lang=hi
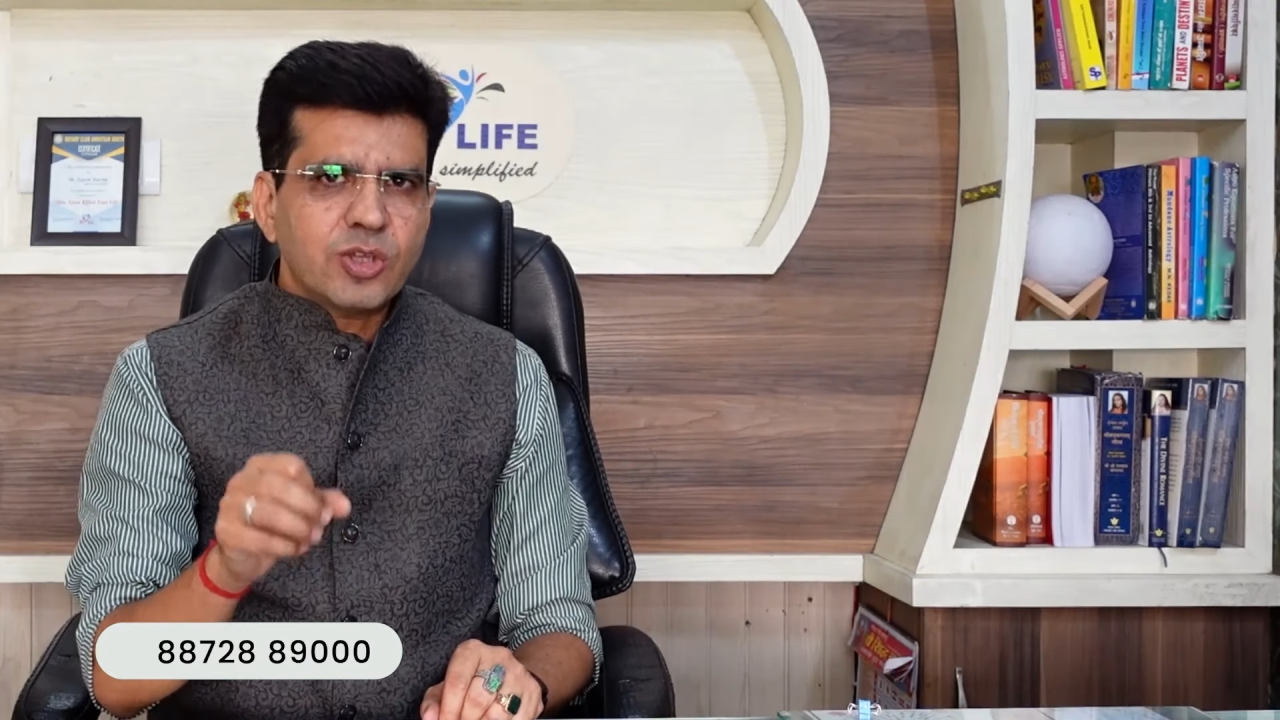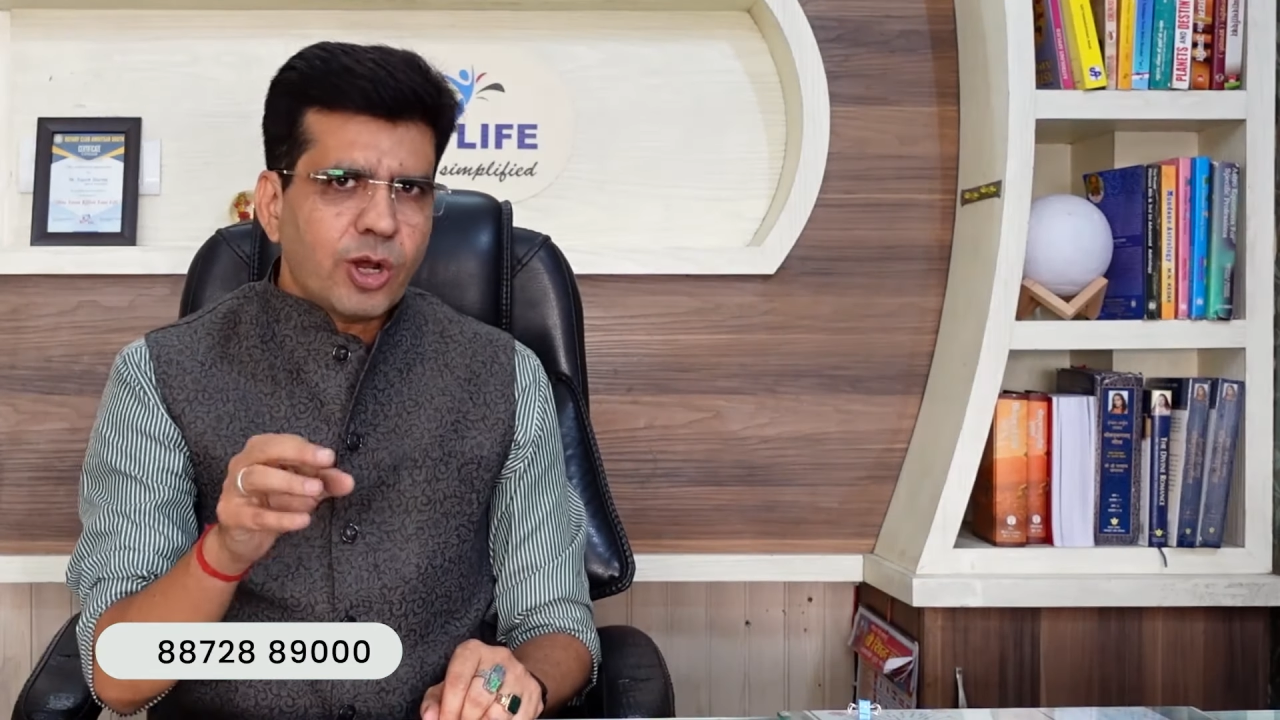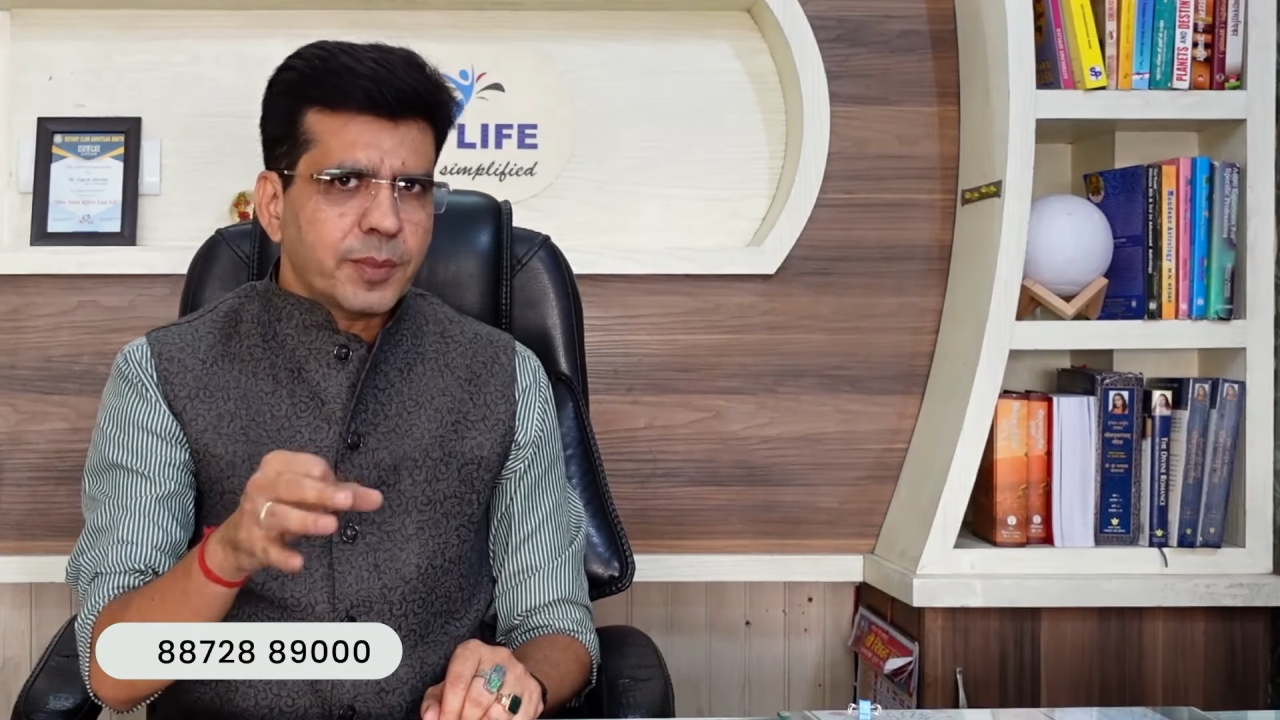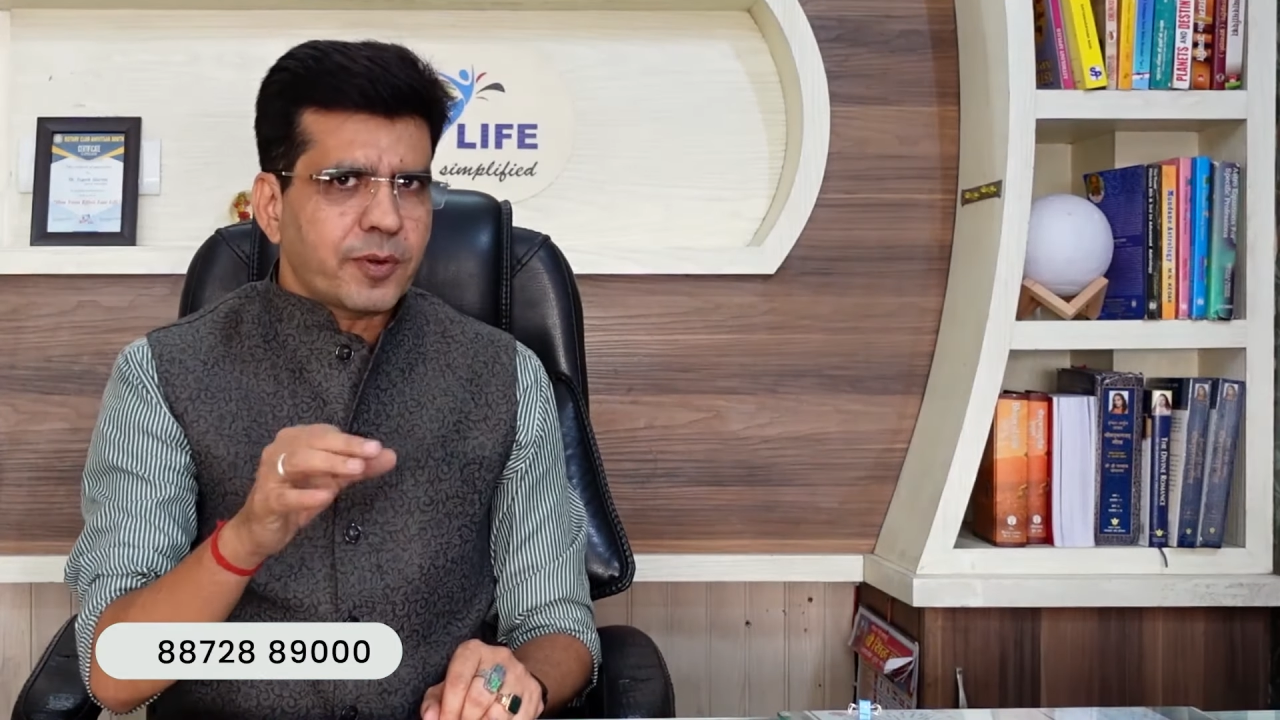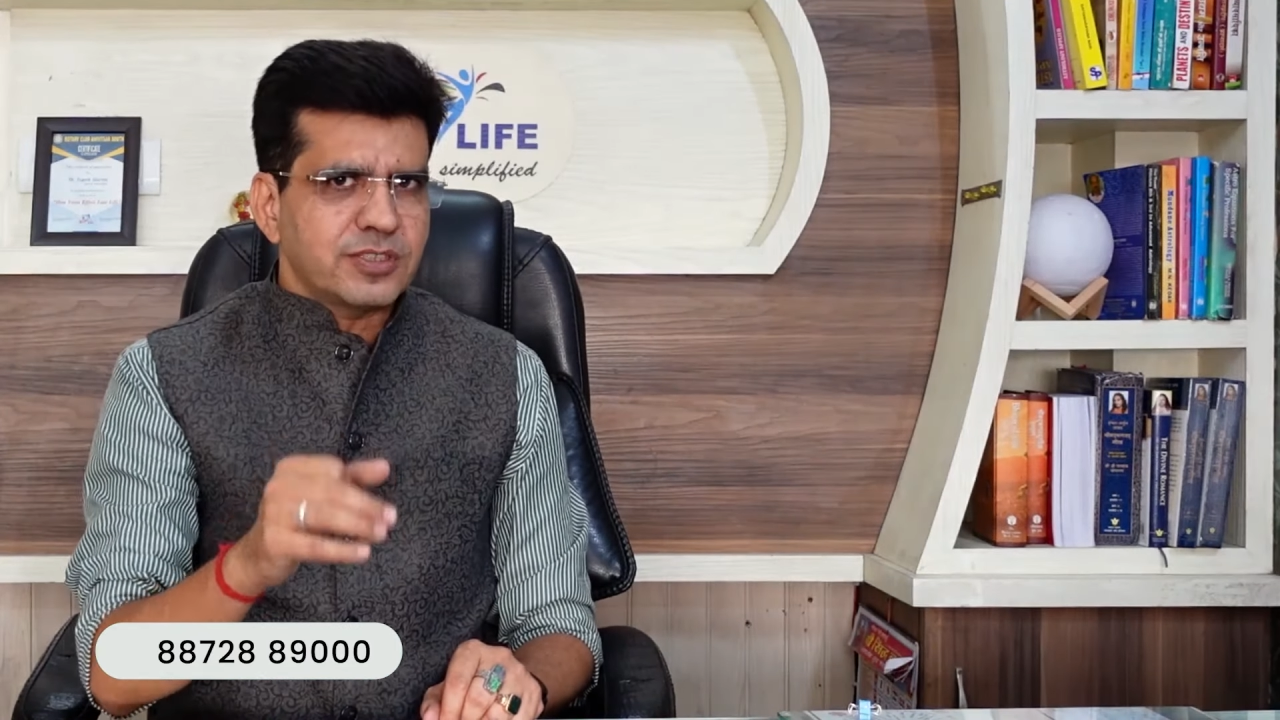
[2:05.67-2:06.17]

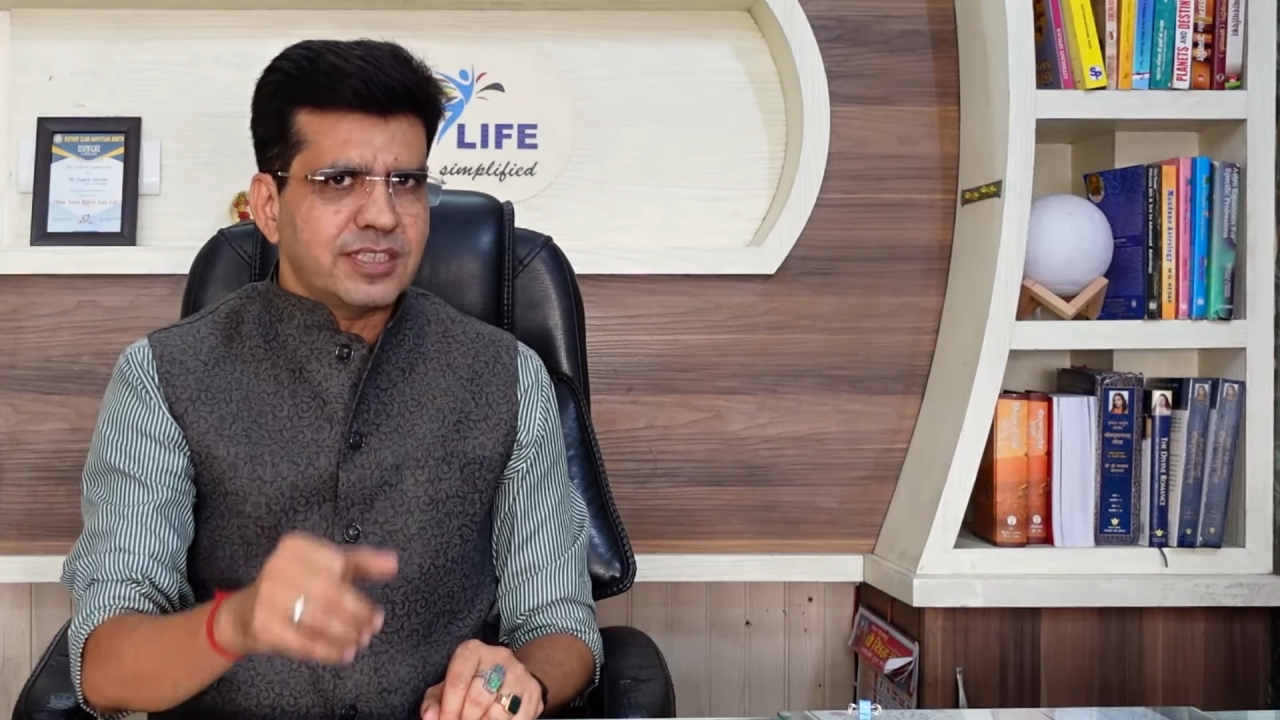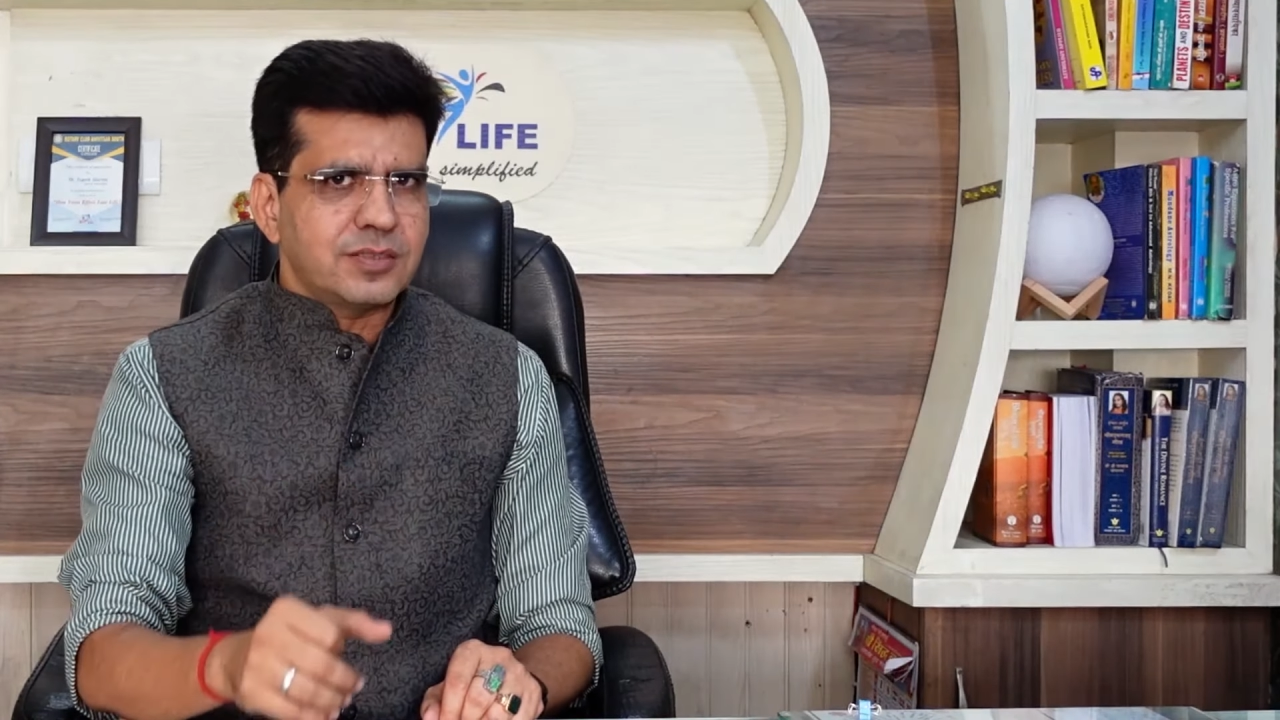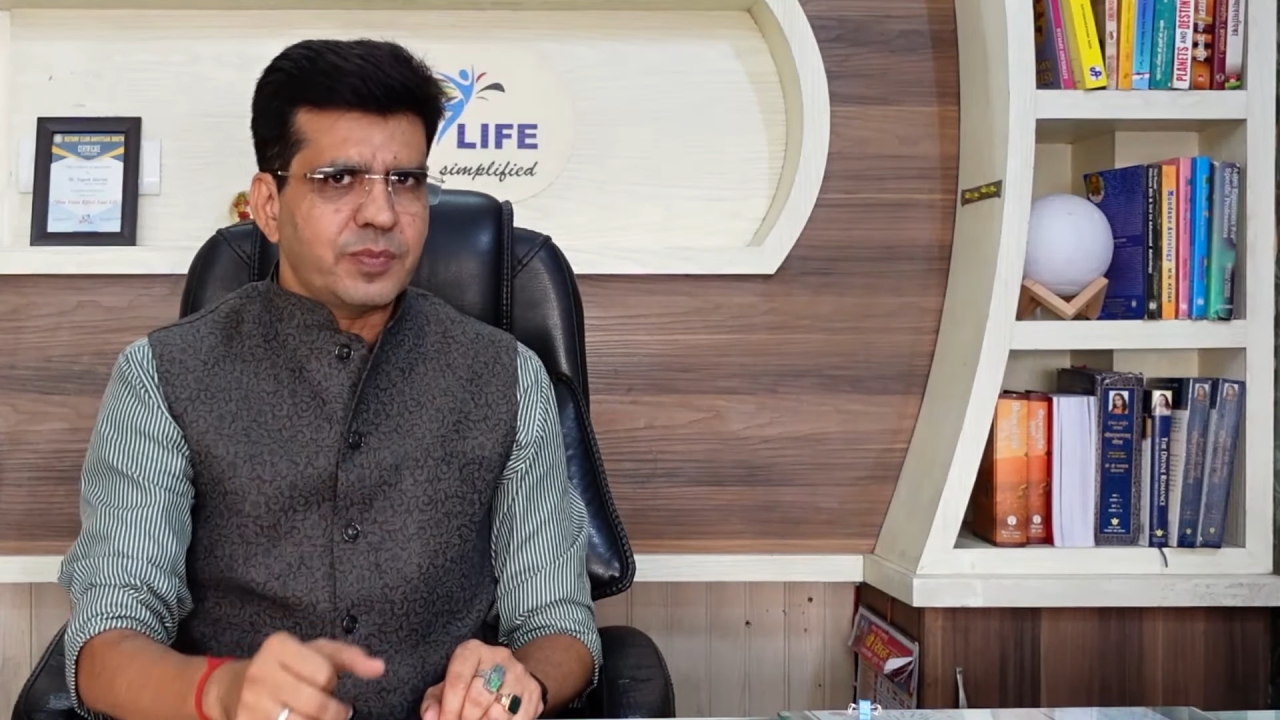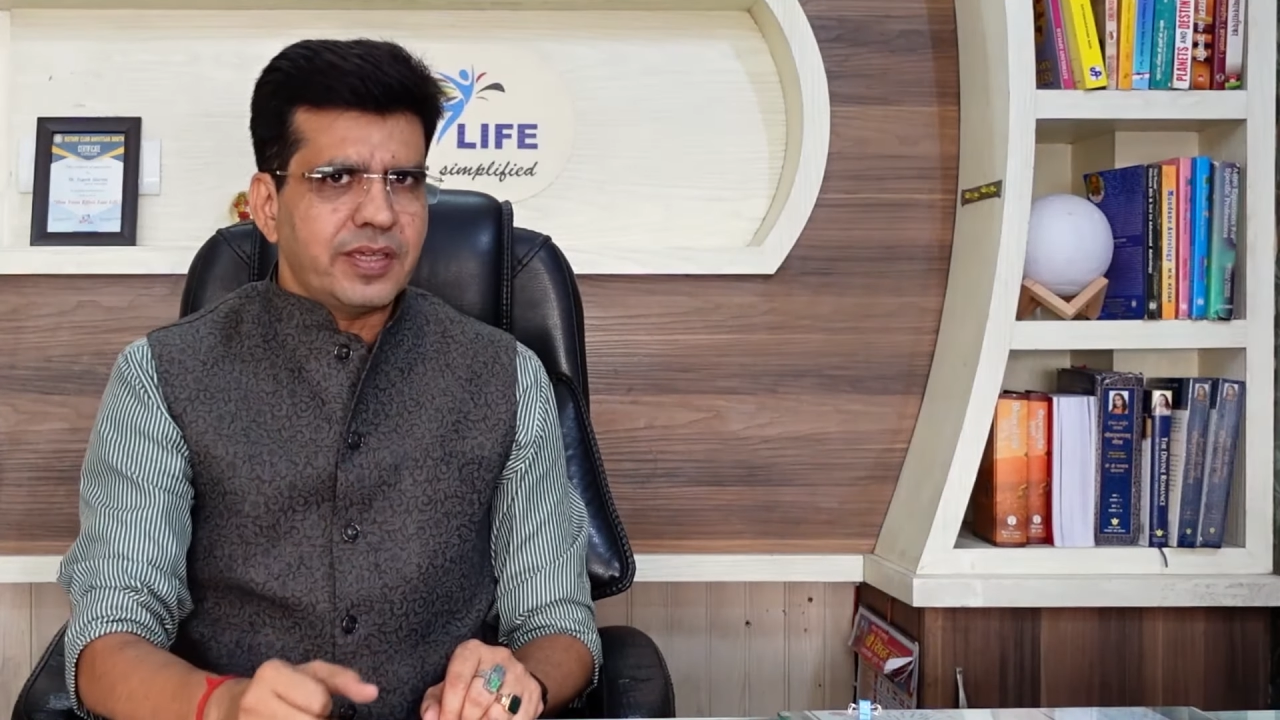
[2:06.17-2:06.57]
थॉट प्रोसेस